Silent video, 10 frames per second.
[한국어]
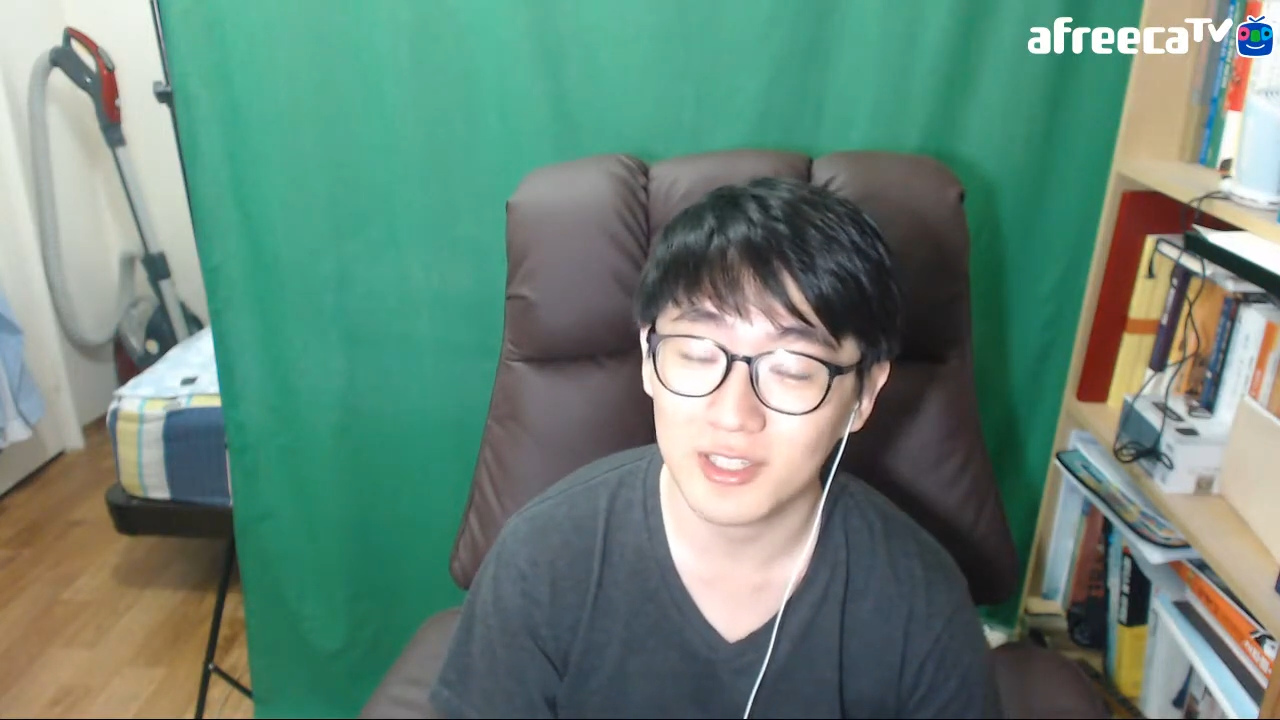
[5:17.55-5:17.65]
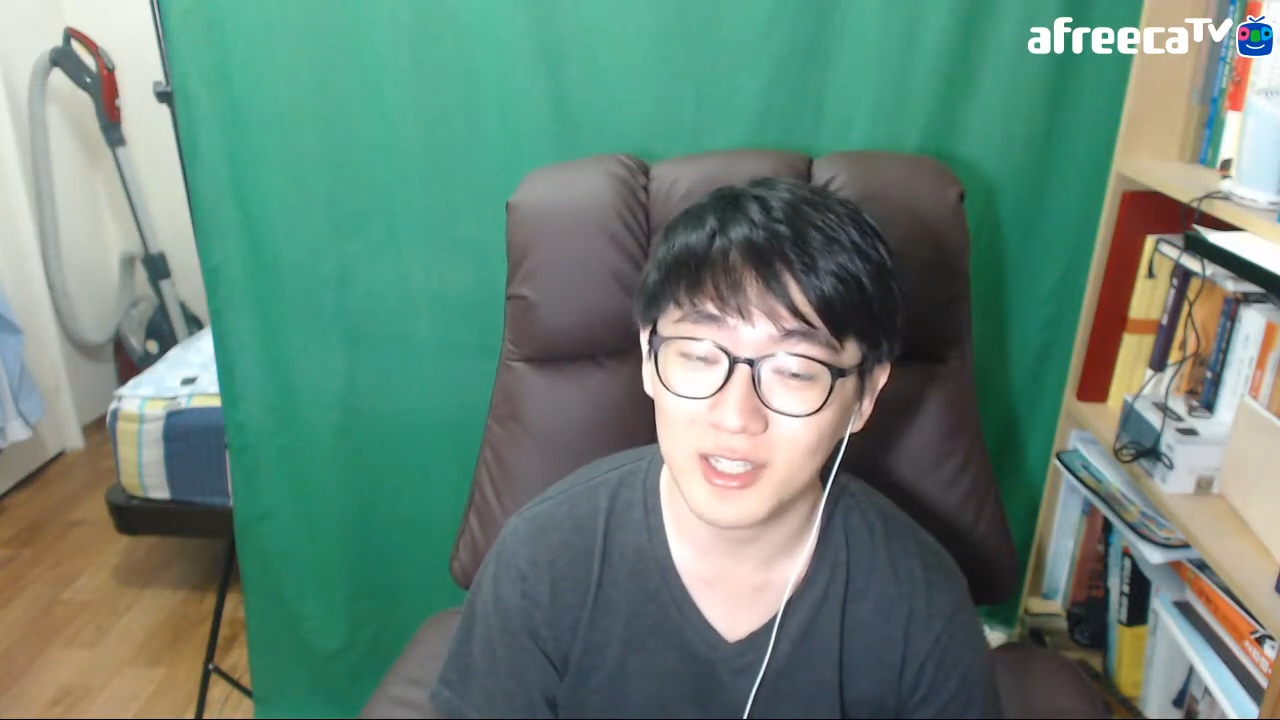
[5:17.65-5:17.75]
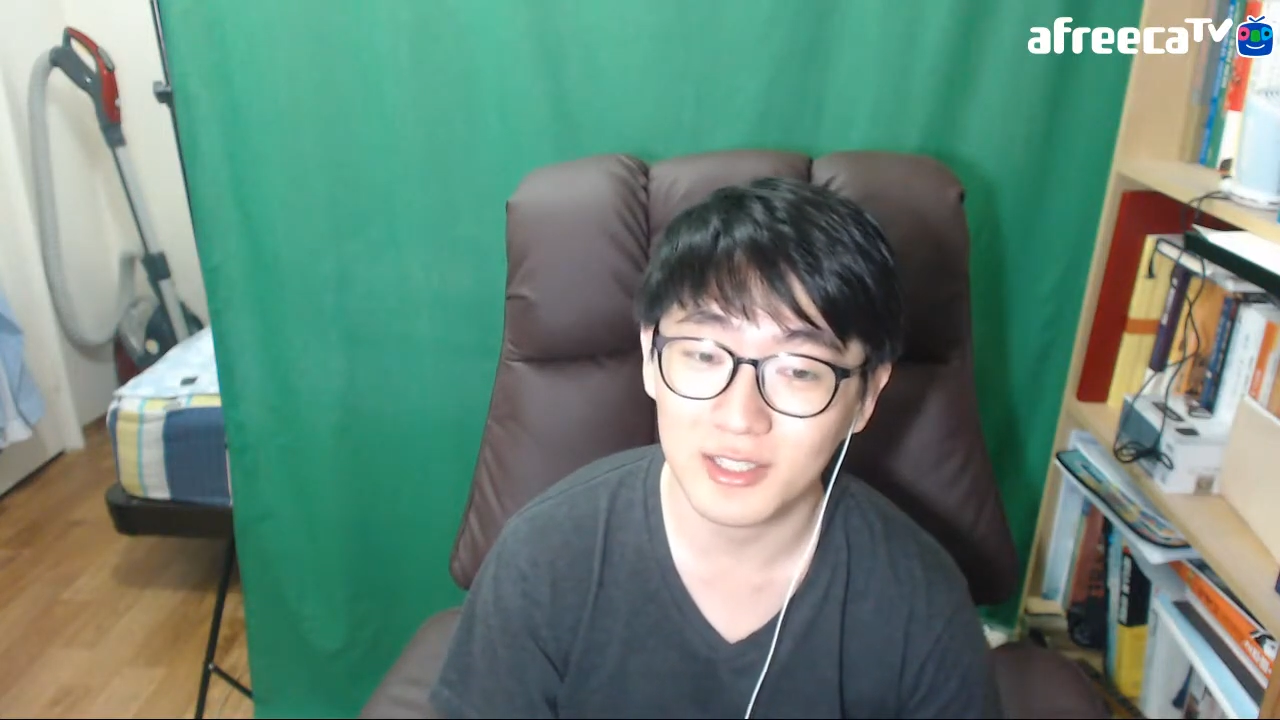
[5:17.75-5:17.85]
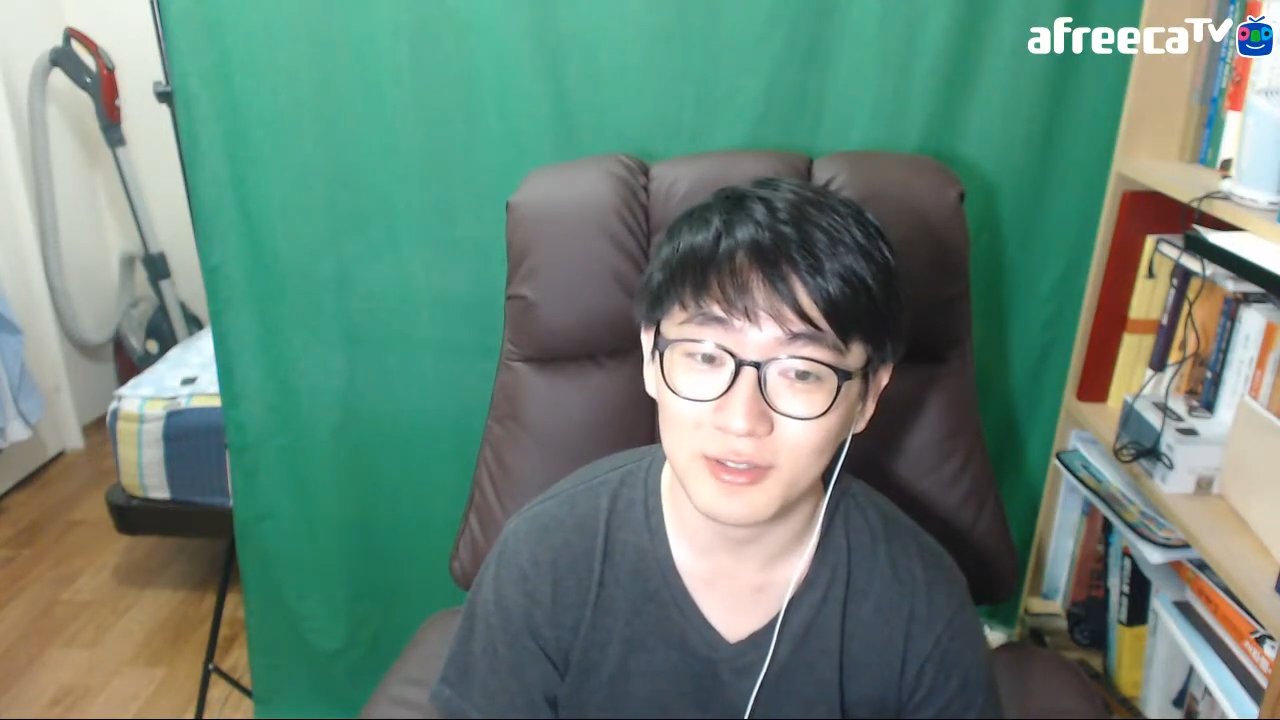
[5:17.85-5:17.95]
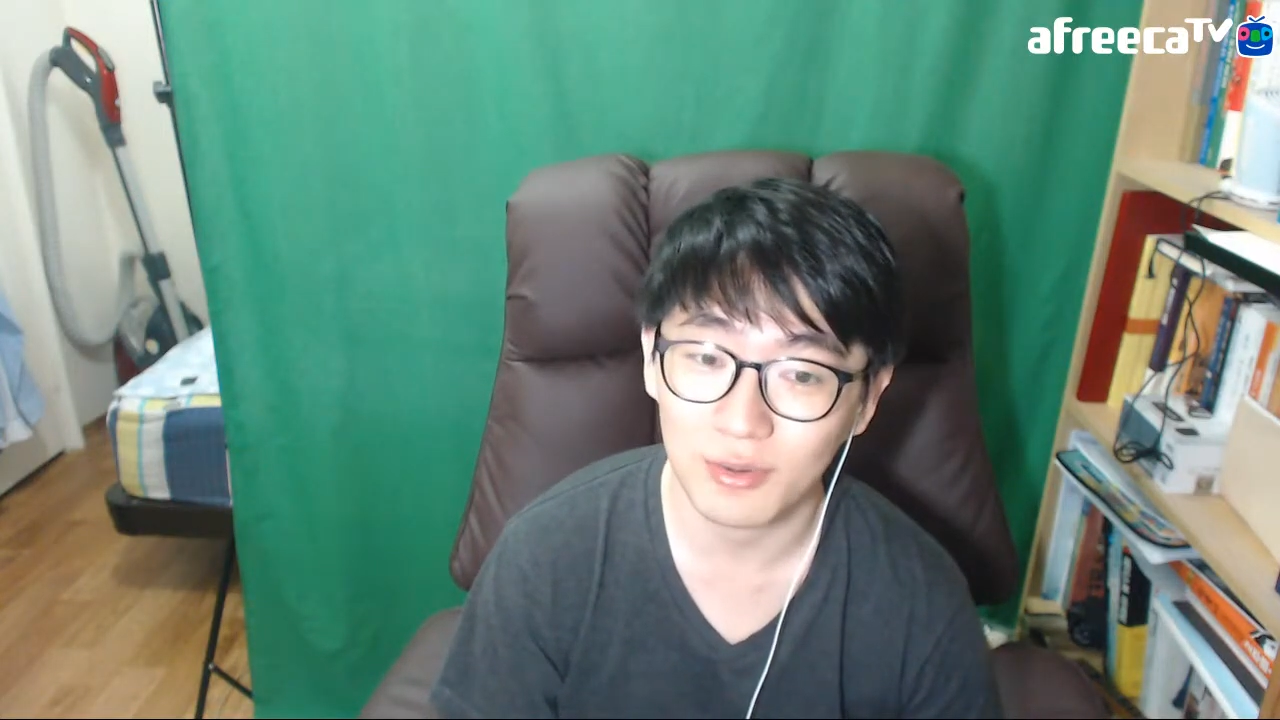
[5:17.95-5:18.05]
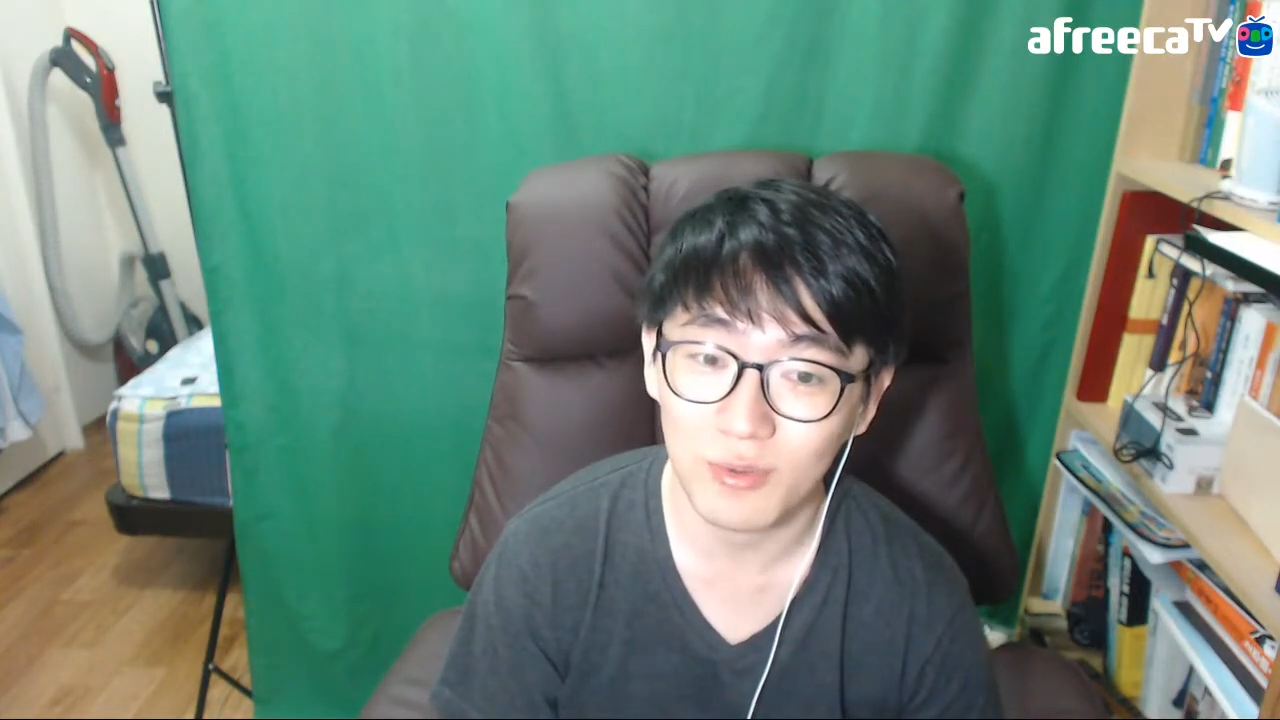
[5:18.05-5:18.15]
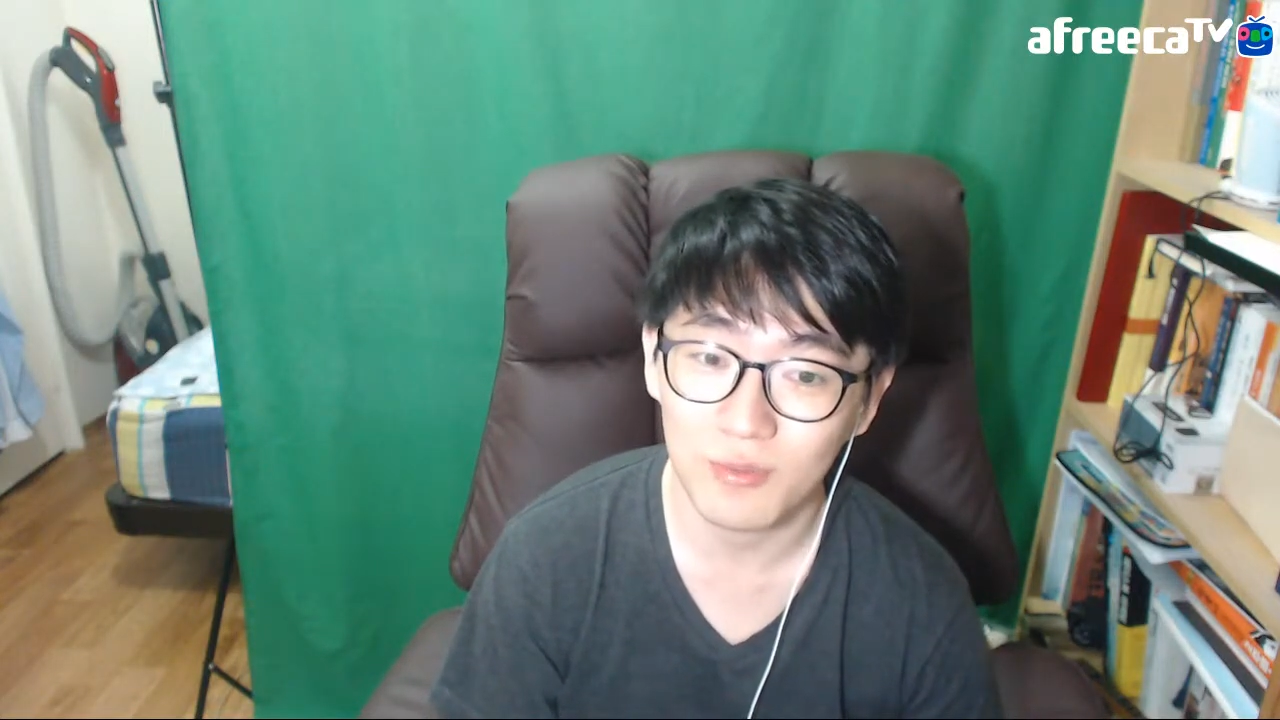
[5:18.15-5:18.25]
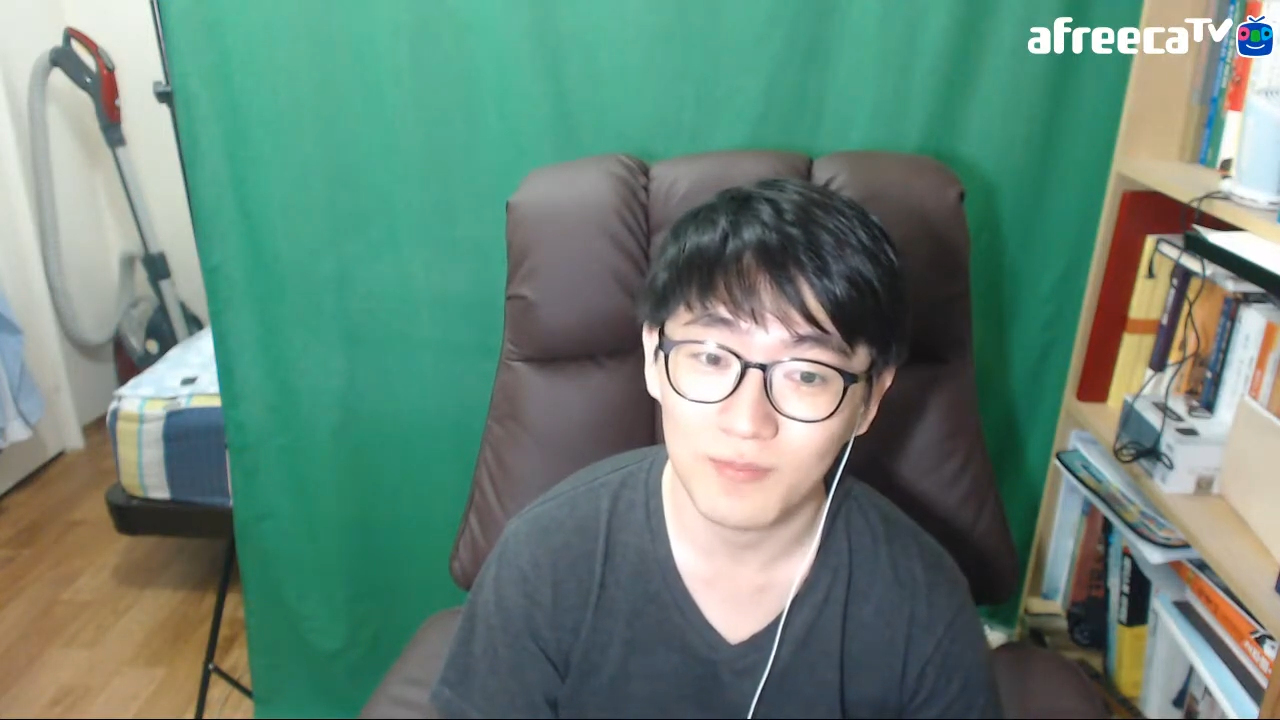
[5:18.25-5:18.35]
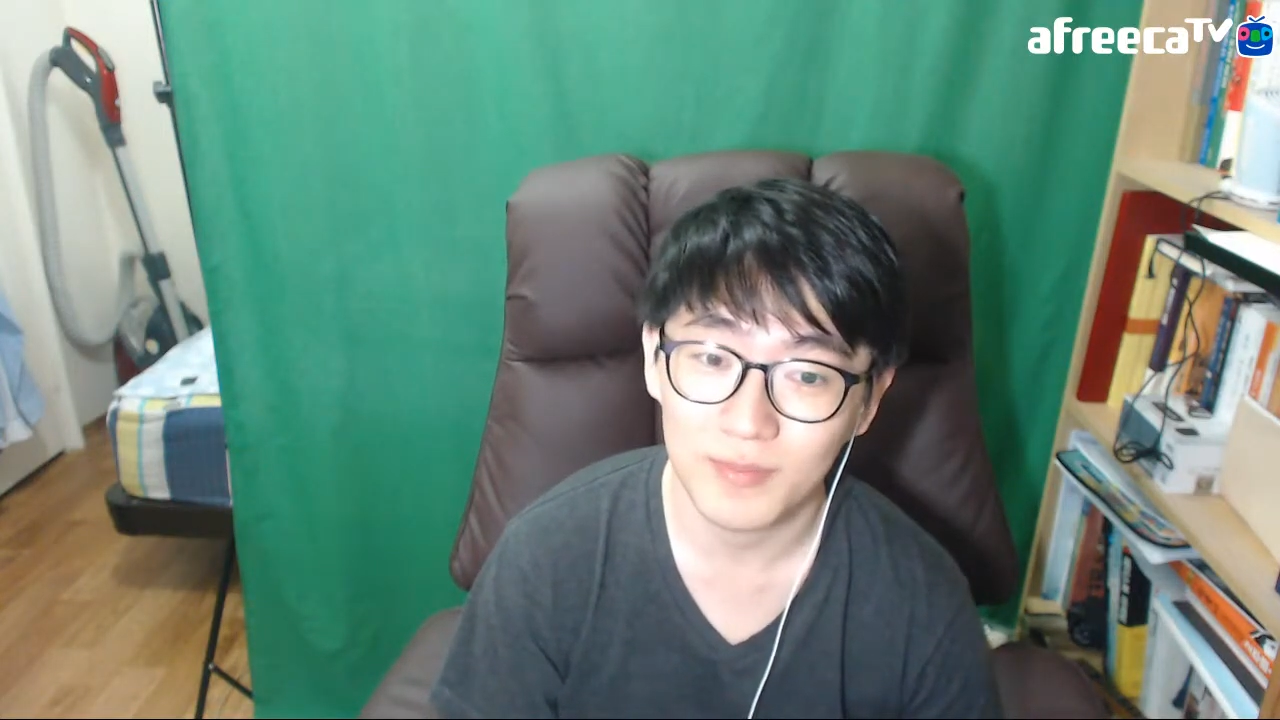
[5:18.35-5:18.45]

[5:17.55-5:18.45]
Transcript: 시기가 있었고